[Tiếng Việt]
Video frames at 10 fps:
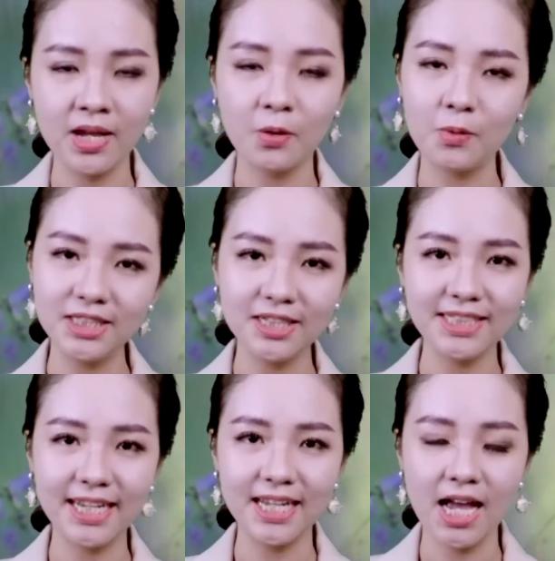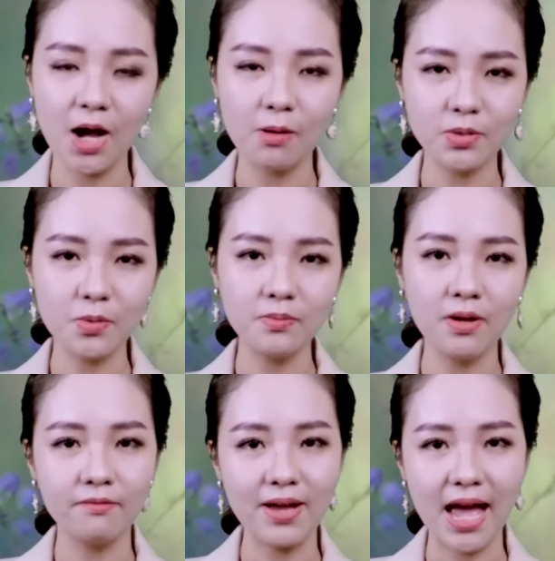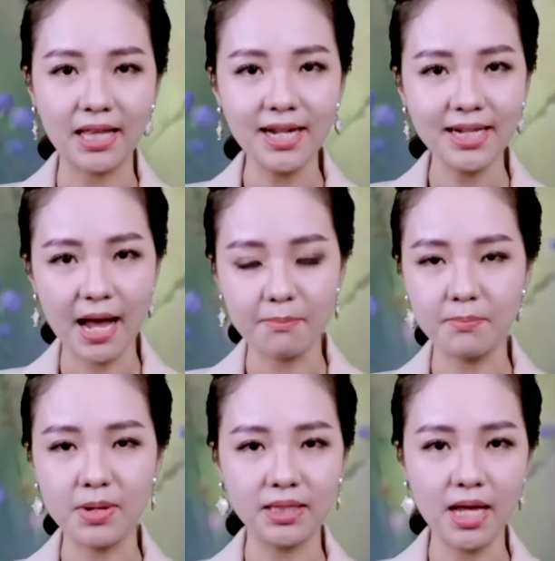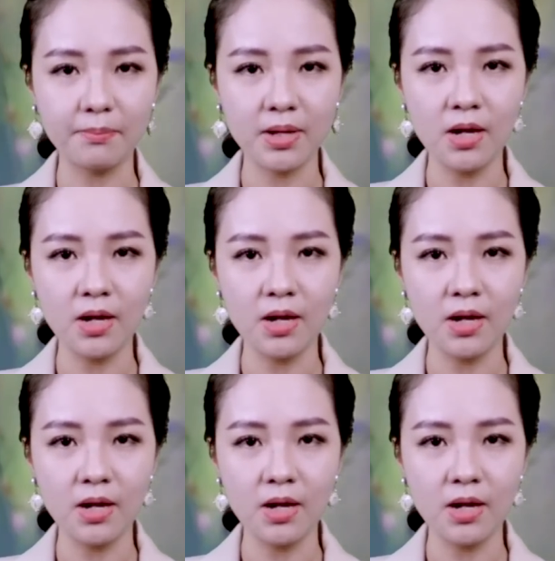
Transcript: Cuối chương trình, Hồng Nhung và tất cả ban biên tập